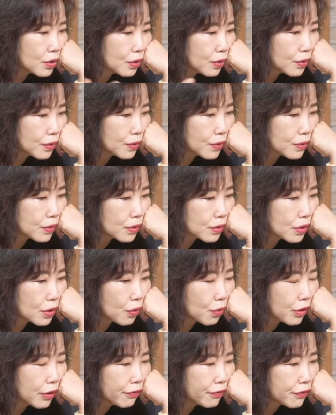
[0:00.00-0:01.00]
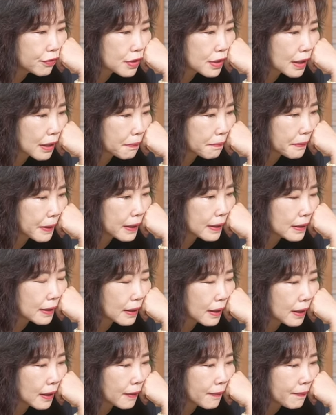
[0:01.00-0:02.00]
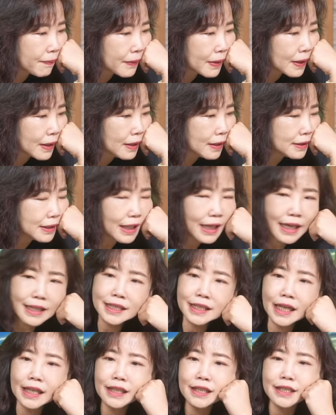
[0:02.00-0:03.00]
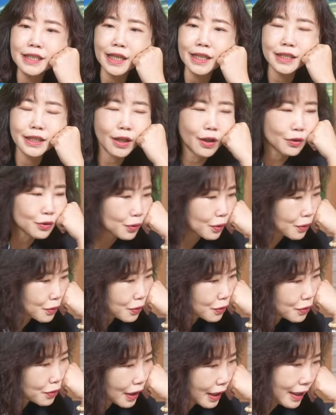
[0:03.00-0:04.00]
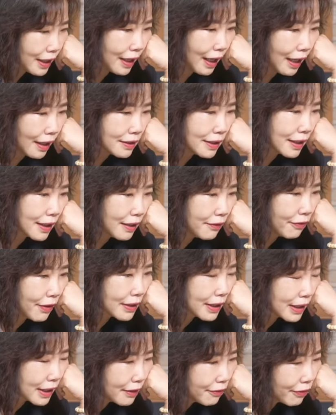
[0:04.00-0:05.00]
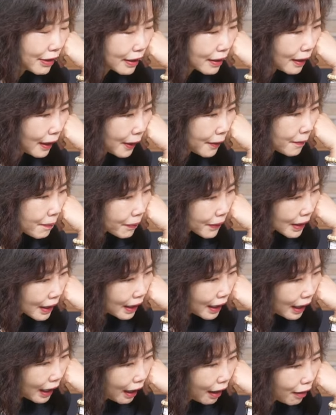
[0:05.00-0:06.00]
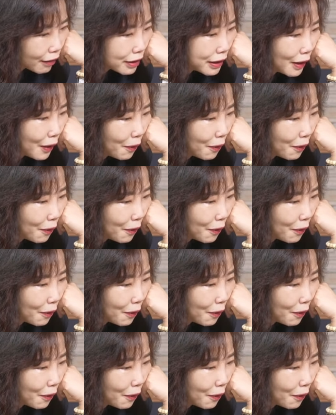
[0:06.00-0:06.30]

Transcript: 就就恢复上班了啊。但他其他的价钱好多，我就觉得，哎啊，这个也放，那个也放哈。好，